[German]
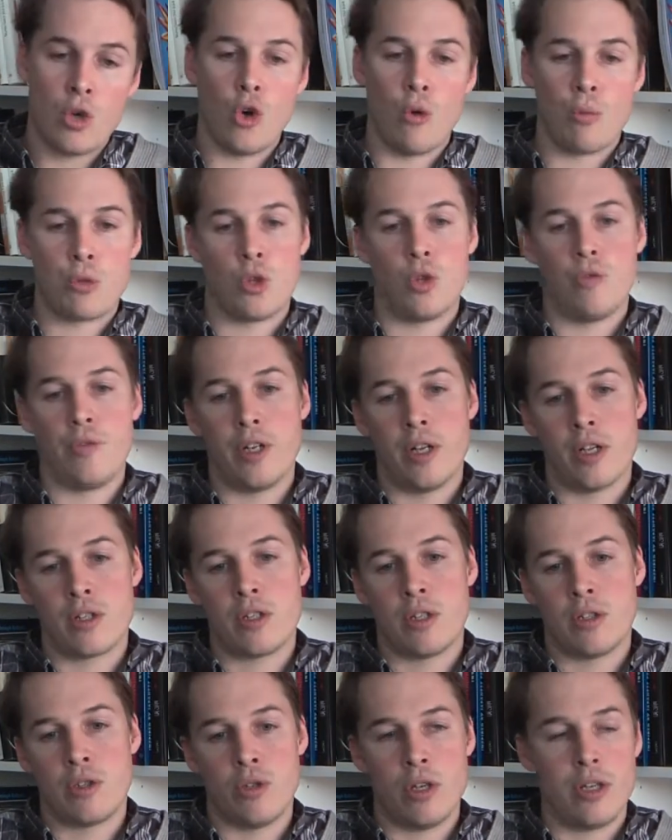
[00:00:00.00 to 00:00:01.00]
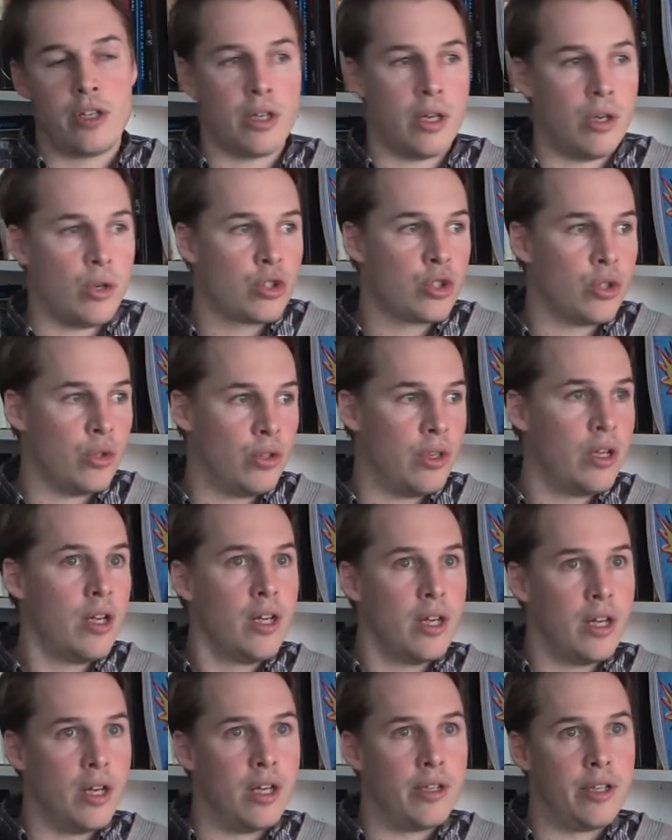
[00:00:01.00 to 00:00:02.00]
obschon wir das natürlich auch schon
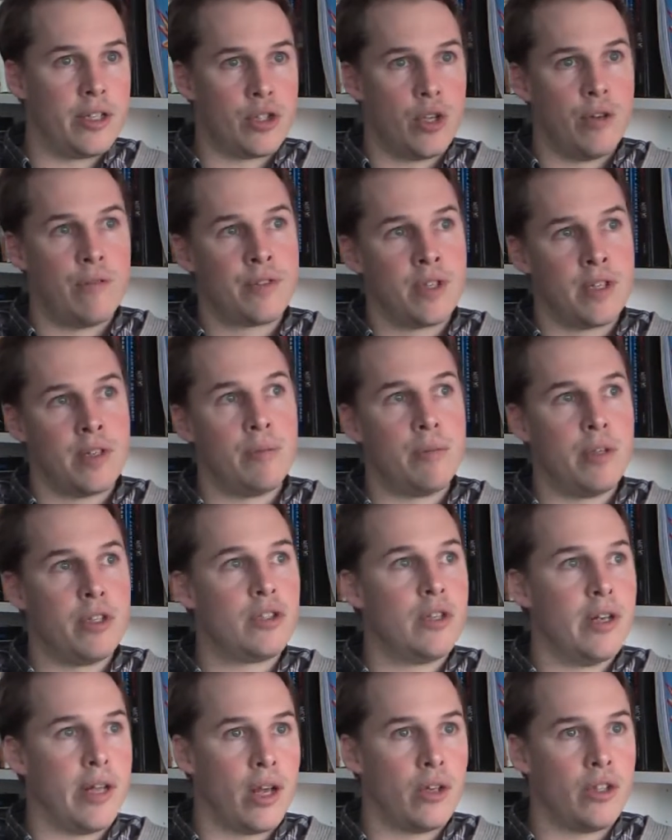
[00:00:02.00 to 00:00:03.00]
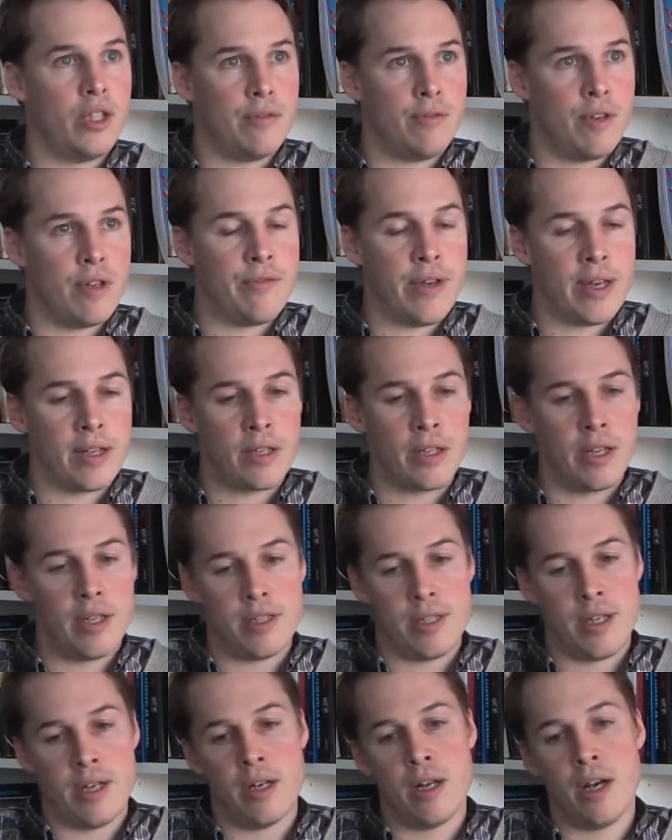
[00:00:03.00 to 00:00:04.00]
äh, des Öfteren mit negativen Effekten
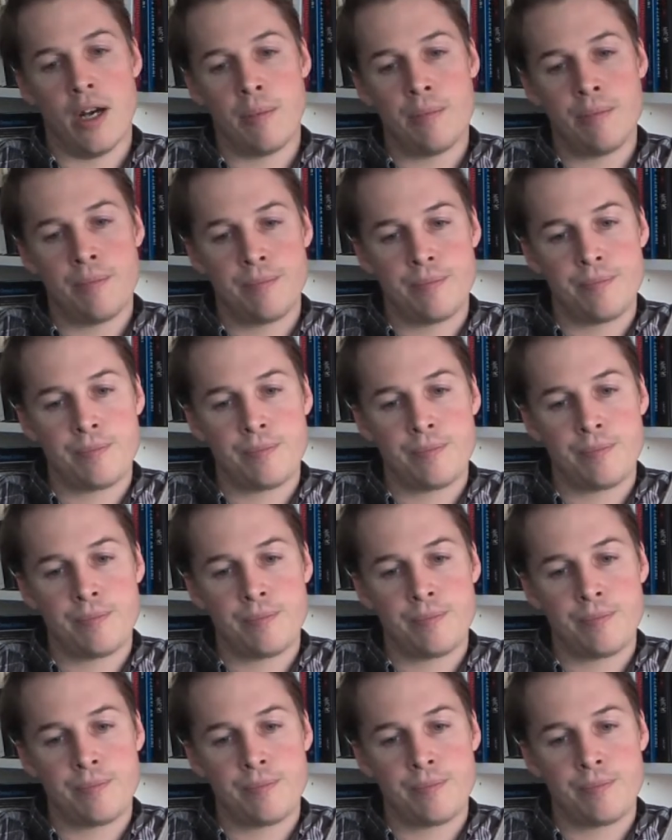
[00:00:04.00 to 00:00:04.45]
gesehen haben.